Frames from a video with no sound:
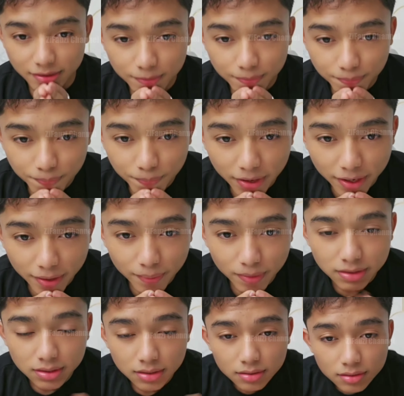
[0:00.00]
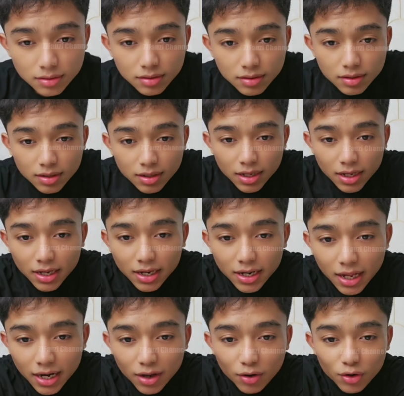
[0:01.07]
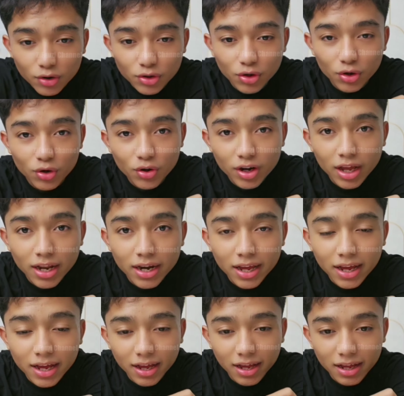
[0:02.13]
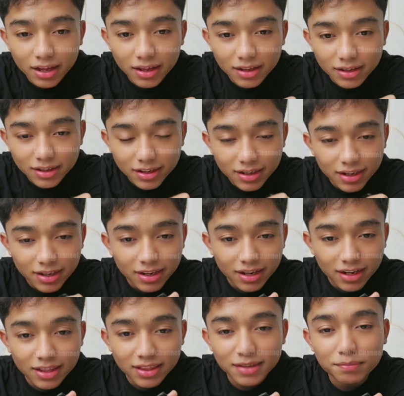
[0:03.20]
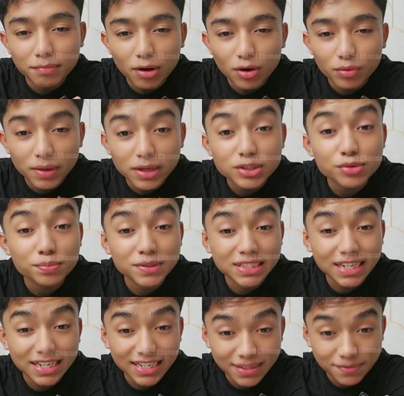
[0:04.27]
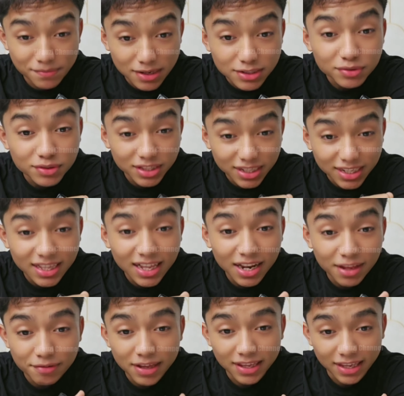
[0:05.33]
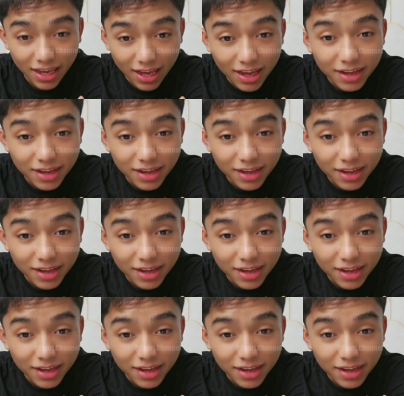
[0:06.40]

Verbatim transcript: pakai was dada onyo dada nanti baru besok bisa besok kita live lagi ya